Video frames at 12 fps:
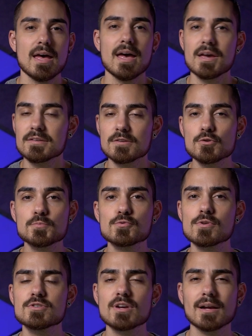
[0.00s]
Essas
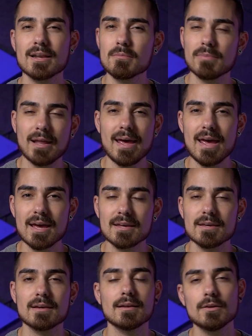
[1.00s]
opções de Clean
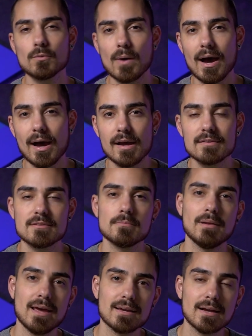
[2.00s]
Black, Clean White,
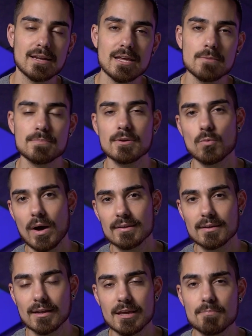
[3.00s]
Black Clip,
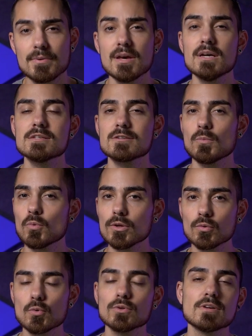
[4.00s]
White Clip são
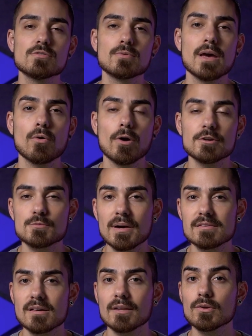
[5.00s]
muito úteis no recorte
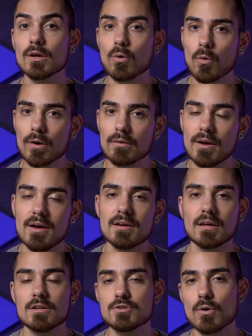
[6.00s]
baseado em cor,
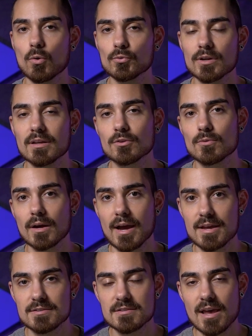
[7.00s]
que a gente encontra dentro do
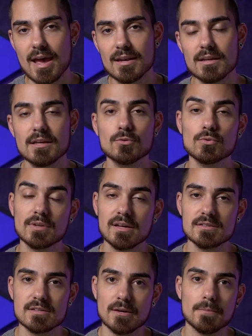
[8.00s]
HSL e do
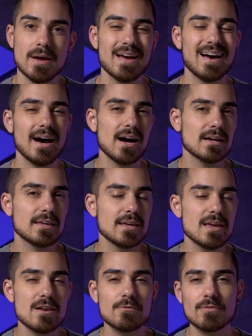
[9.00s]
3D.
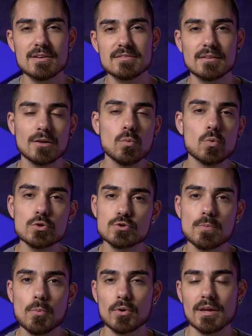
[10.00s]
Aqui ele não vai ser tão
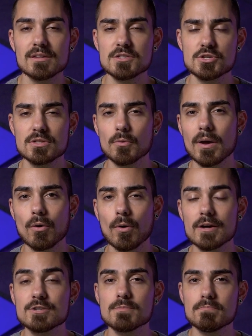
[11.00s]
útil porque a gente tem um
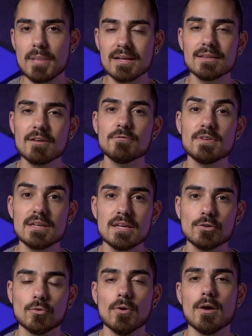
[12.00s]
recorte bem
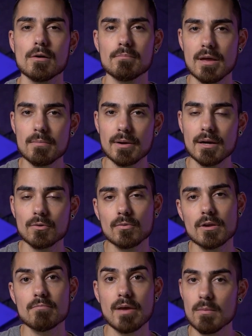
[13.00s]
definido, bem branco
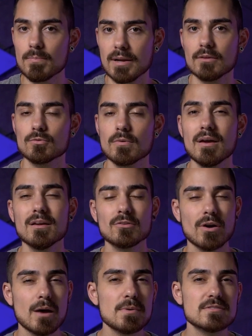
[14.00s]
e bem preto.
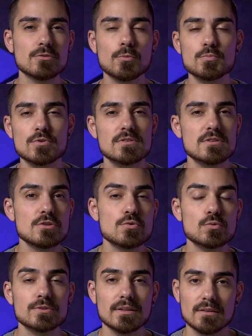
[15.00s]
Então acaba sendo opções que a gente não
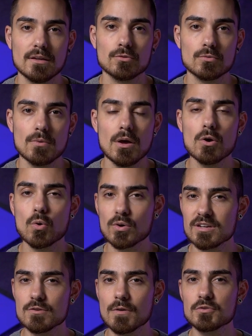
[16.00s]
usa tanto. O que
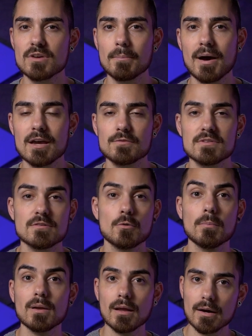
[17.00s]
a gente vai usar mais vai ser o
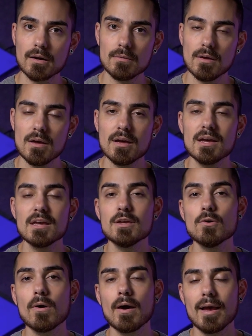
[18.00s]
Blur e
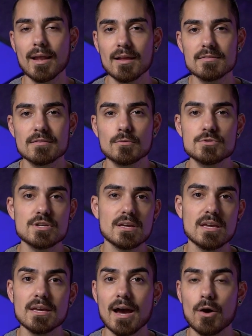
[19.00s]
a relação de
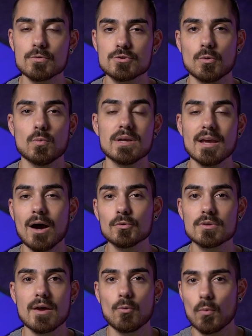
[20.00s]
In-Out, ou
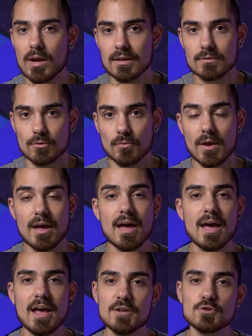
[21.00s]
In-Out Ratio.
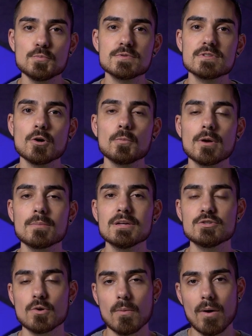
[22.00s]
Essa opção
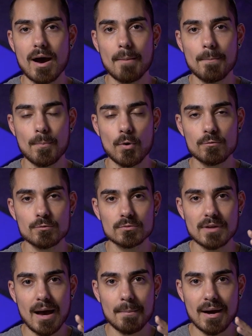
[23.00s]
permite eu
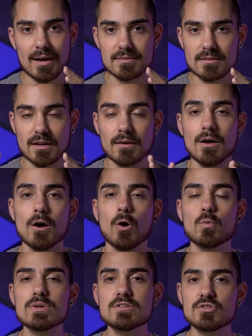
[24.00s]
aprofundar a máscara
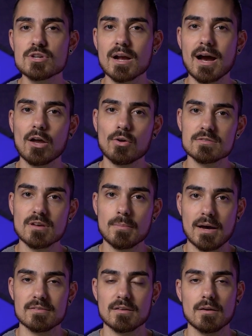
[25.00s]
ou esticar a nossa
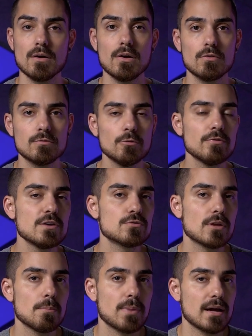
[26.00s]
máscara. Vamos ver isso
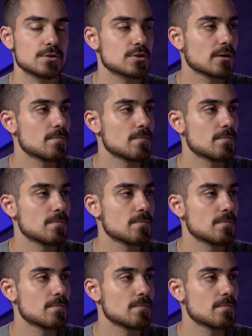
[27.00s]
na prática.